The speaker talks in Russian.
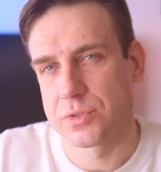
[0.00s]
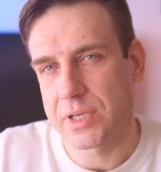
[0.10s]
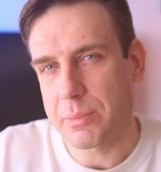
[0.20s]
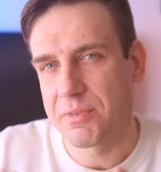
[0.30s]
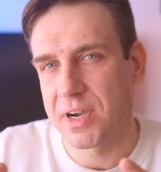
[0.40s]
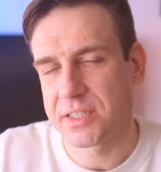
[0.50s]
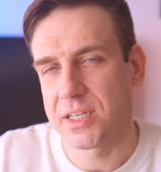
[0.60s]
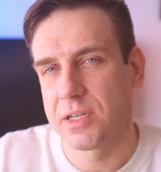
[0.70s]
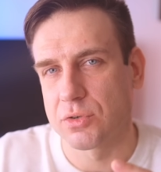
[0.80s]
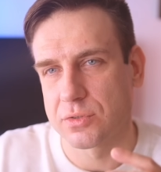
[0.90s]
как бы вы
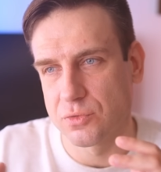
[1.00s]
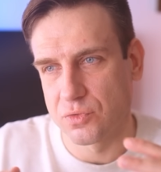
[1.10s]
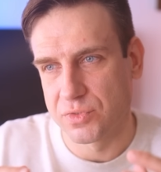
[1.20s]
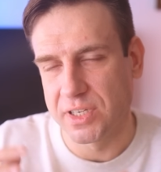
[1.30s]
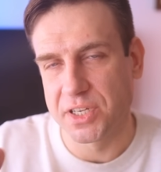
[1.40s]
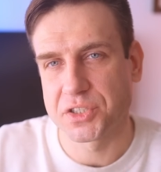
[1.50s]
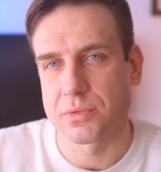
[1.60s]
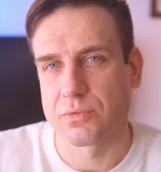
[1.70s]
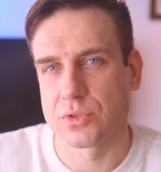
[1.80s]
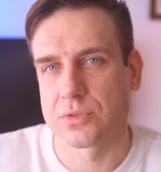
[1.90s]
хотели вот, ну, в
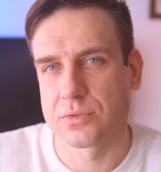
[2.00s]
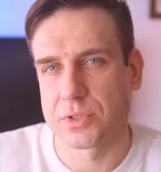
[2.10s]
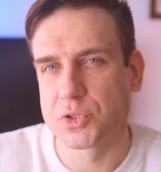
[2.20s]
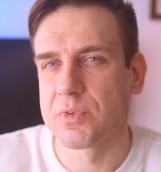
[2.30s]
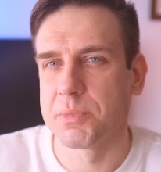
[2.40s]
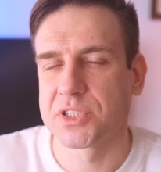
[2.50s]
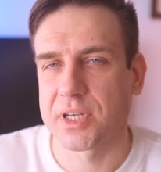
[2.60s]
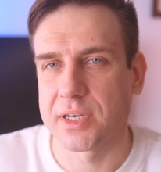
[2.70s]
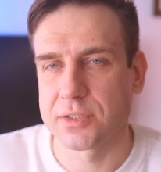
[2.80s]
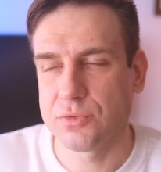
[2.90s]
дальнейшем, вот, о чем вы мечтаете.